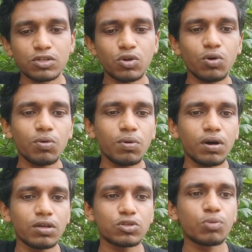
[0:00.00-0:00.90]
ஸோ
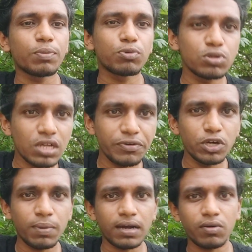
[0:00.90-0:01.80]
ஸோ இப்போ புதுசாக
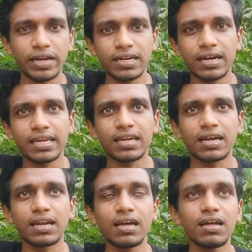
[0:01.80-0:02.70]
வீடியோ பார்க்குறவங்க என்ன
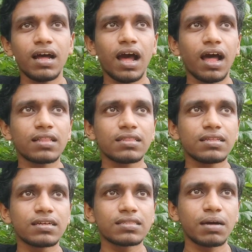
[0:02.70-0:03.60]
நினைக்கிறாங்கன்னா
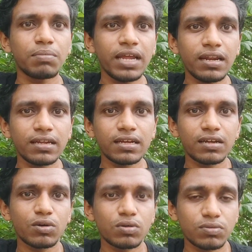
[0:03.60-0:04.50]
அந்த தம்னேரில் இருக்கிற